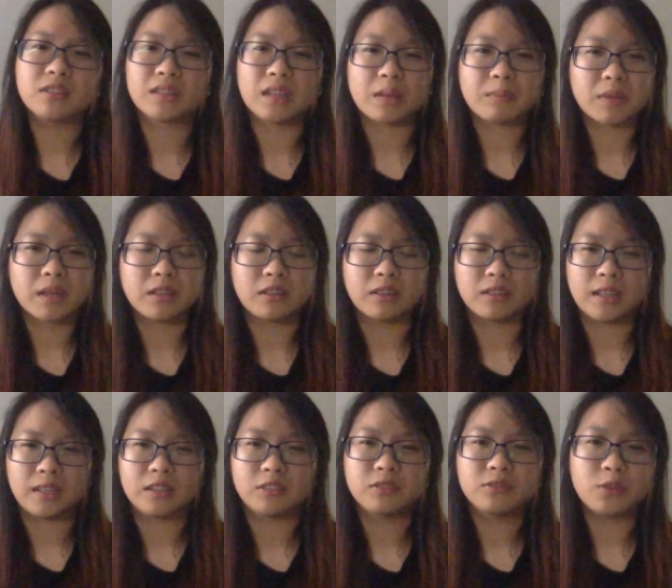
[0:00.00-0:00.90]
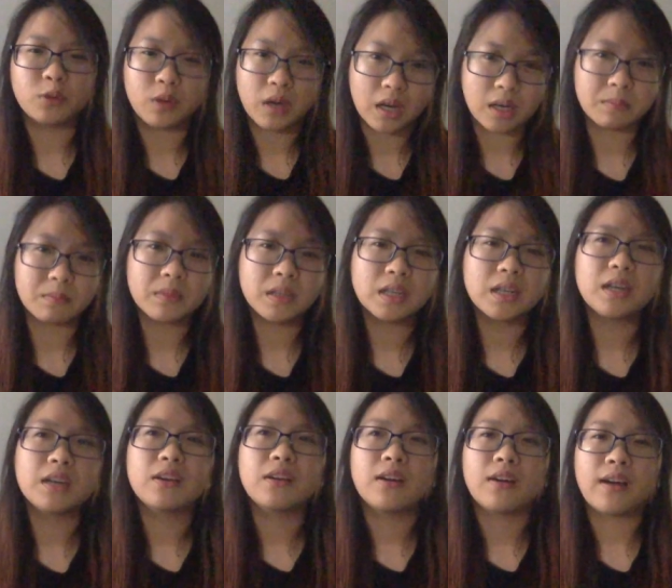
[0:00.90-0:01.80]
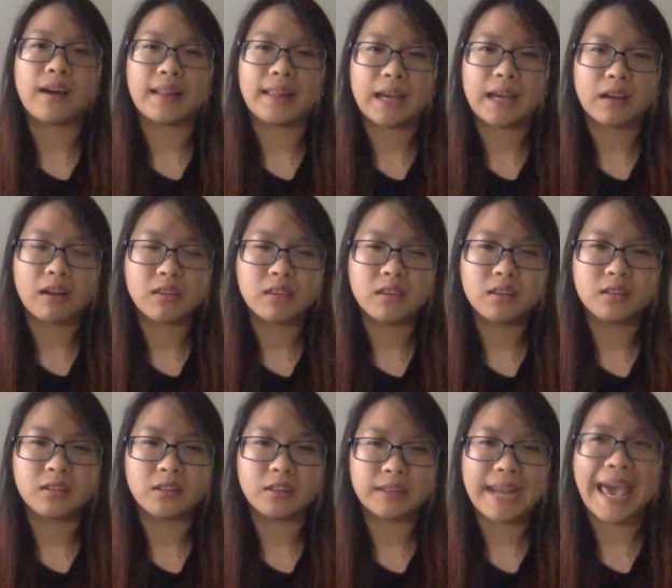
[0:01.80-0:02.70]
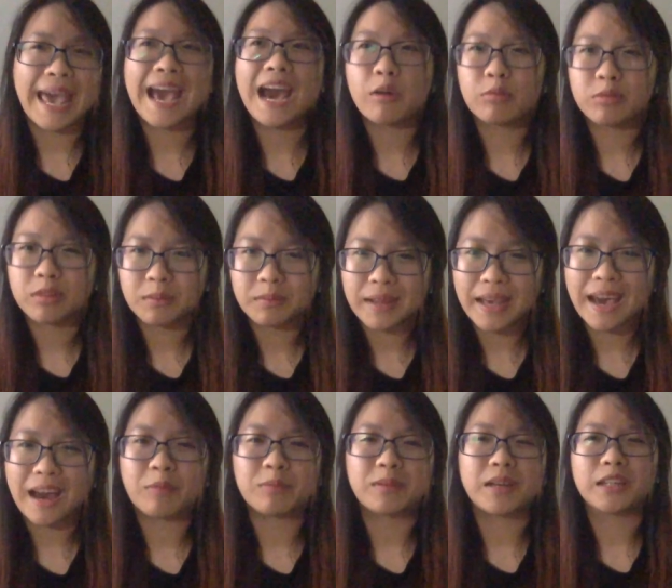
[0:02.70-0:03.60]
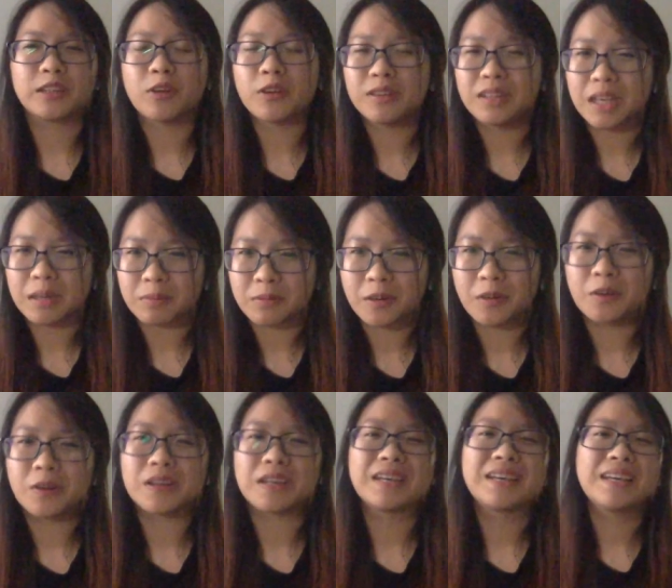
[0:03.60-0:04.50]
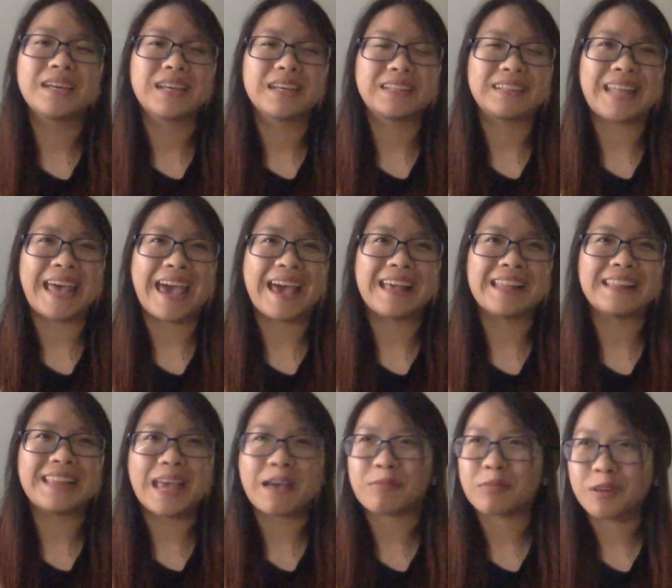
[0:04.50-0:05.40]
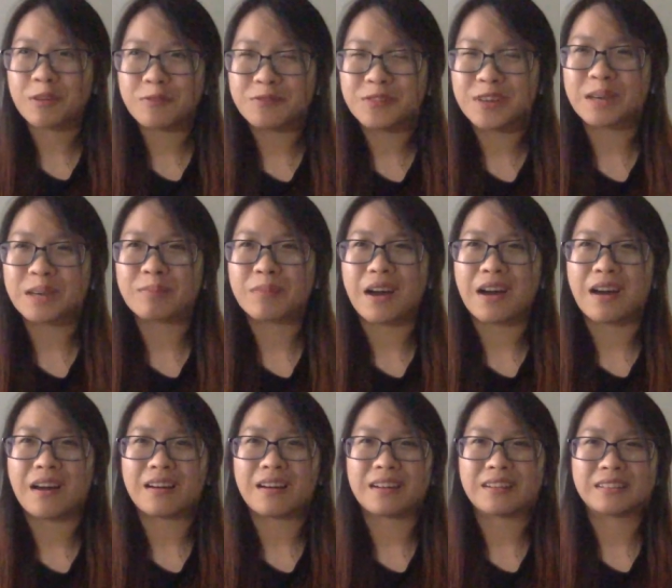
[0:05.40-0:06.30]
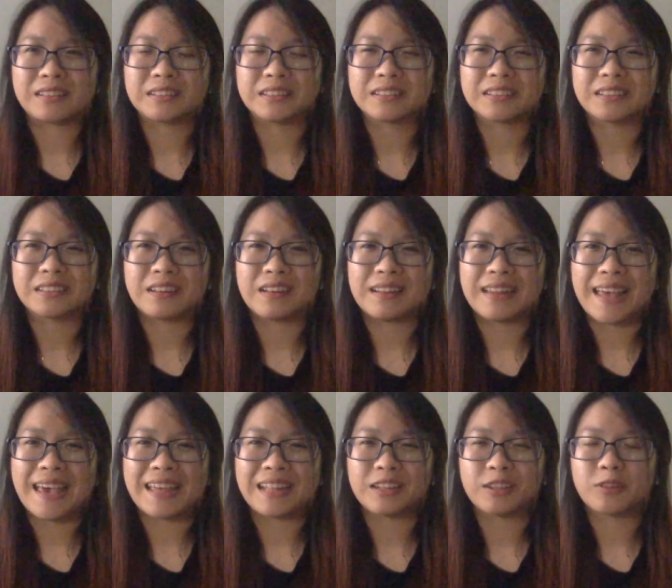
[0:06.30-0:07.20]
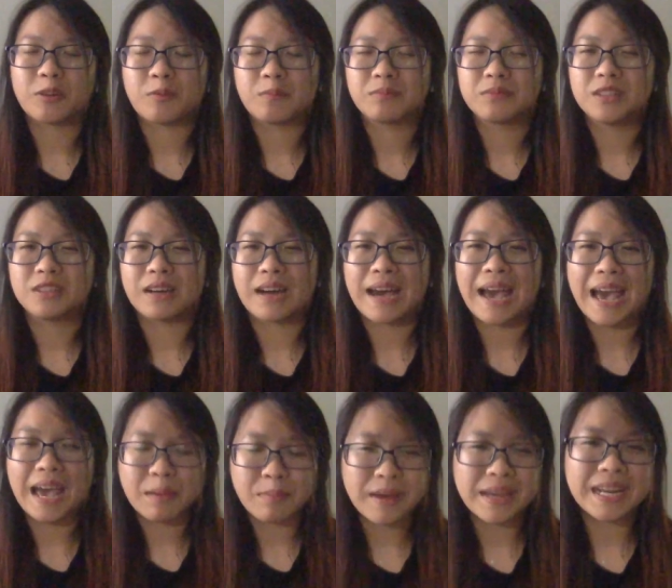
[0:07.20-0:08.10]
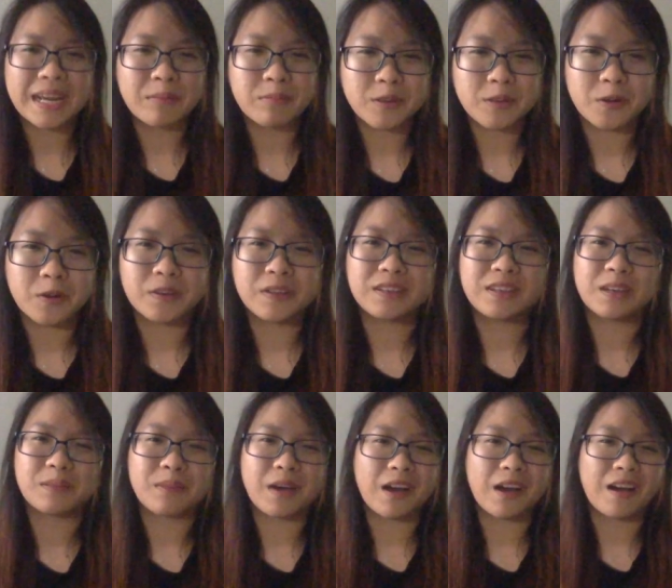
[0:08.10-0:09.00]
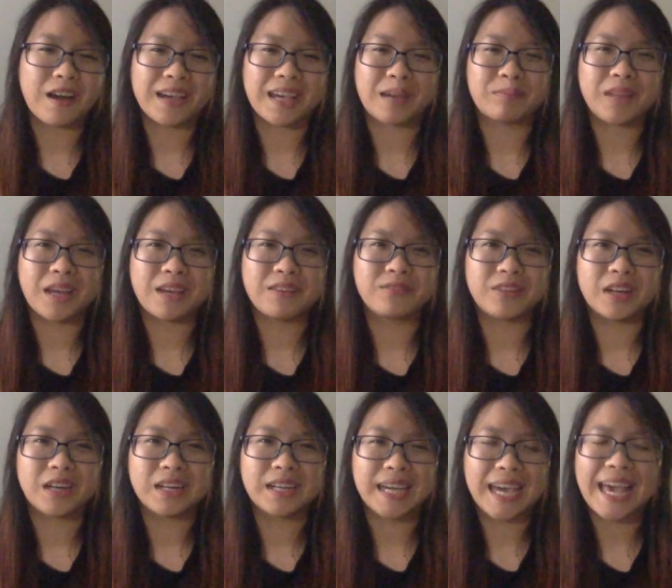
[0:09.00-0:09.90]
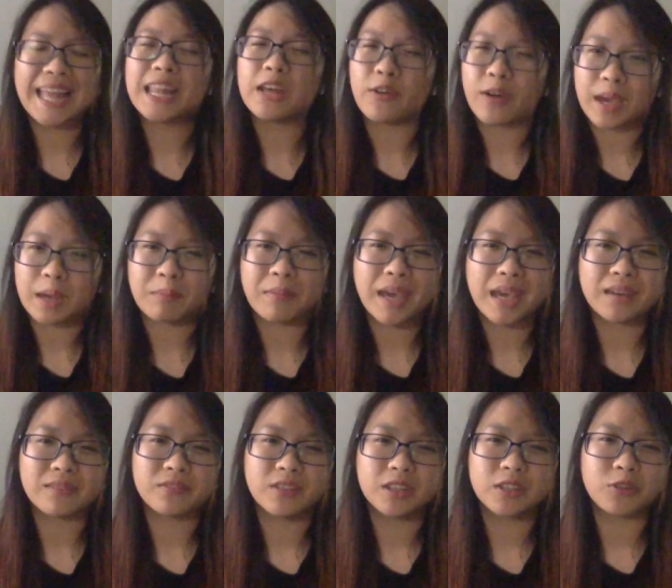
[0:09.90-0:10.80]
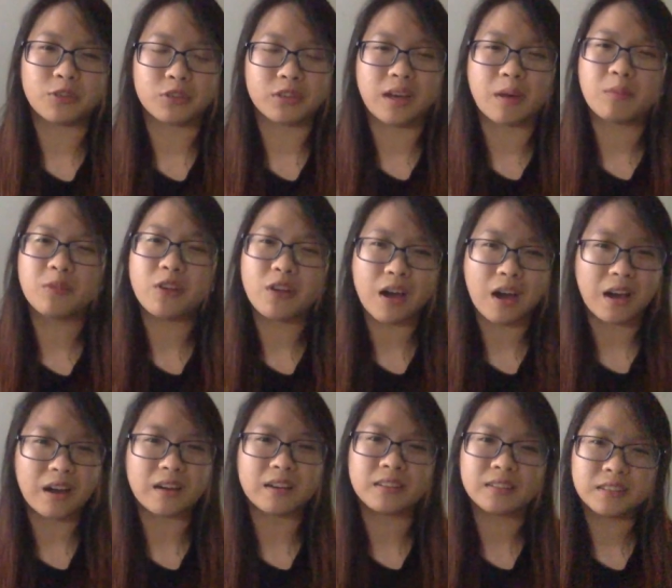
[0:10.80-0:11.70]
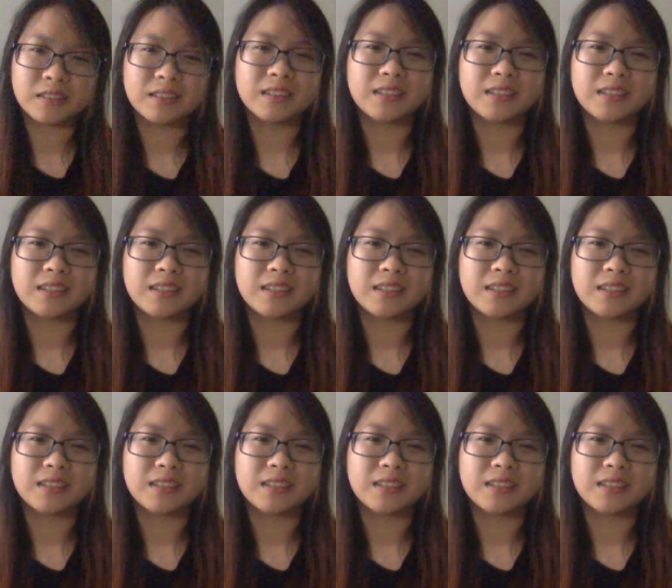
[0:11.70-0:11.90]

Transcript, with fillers: chưa tìm ra được định hướng phù hợp hoặc là có những người đã học xong đại học đã tốt nghiệp rồi đã làm công việc mà họ gọi là cũng được hai ba năm rồi nhưng mà họ cảm thấy vẫn khá là hoang mang với cuộc sống của họ